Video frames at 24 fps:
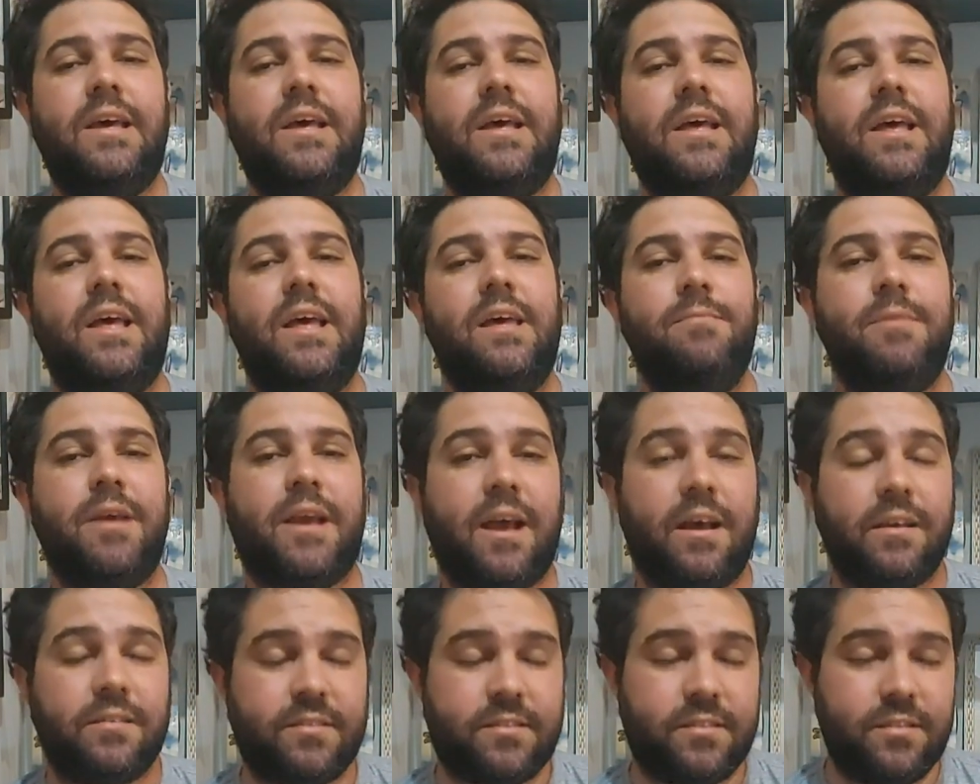
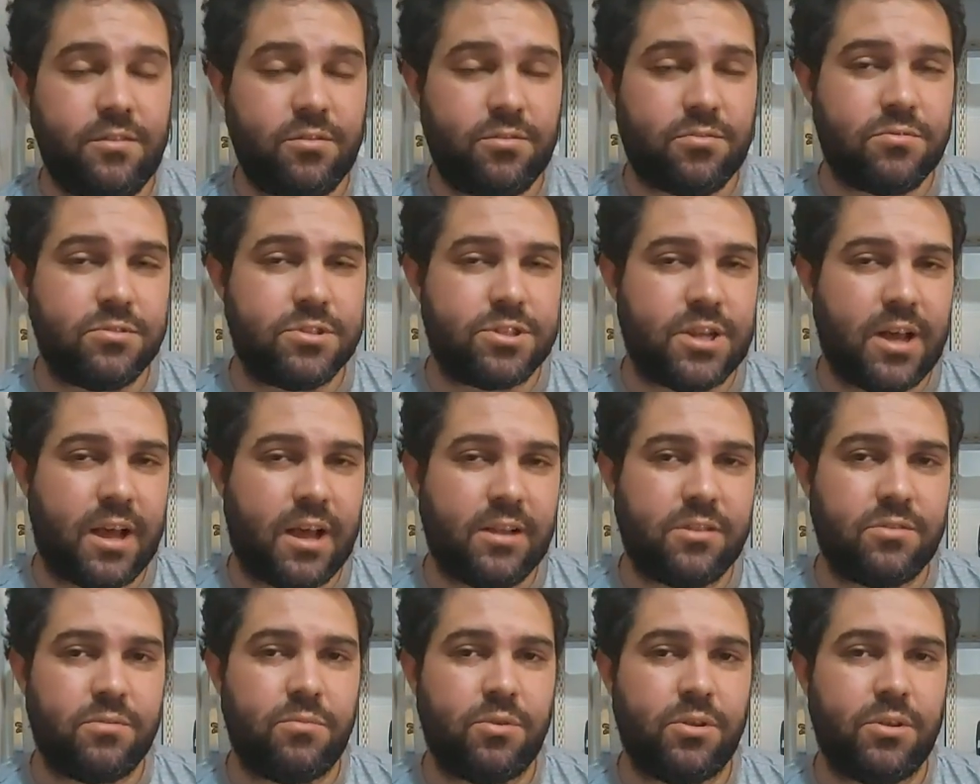MK5
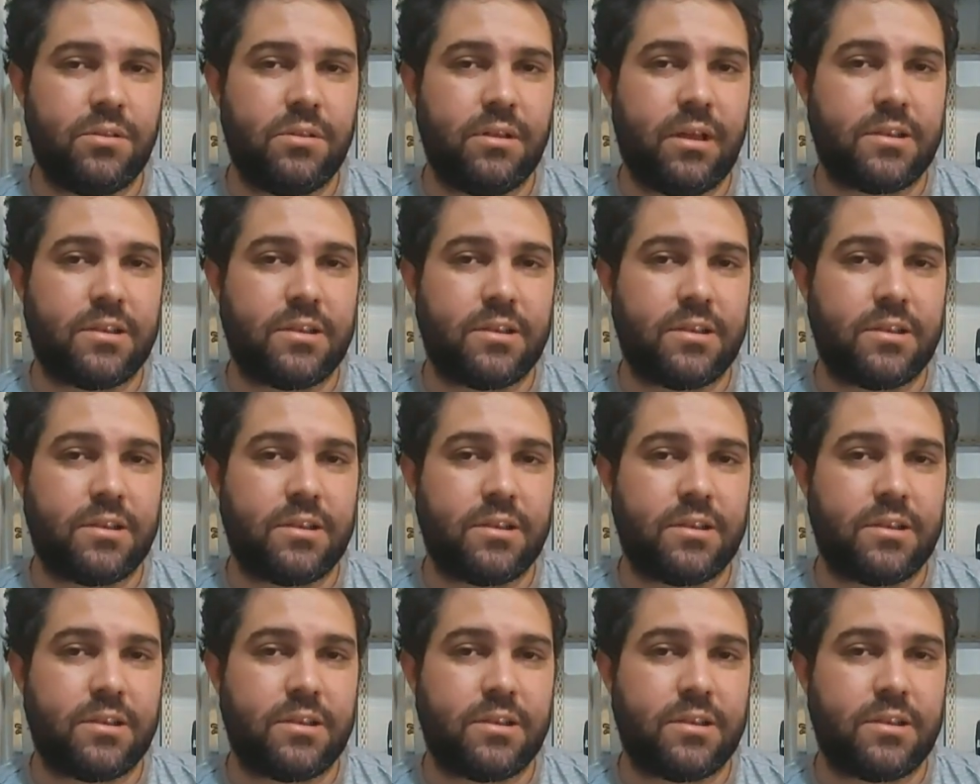já, do,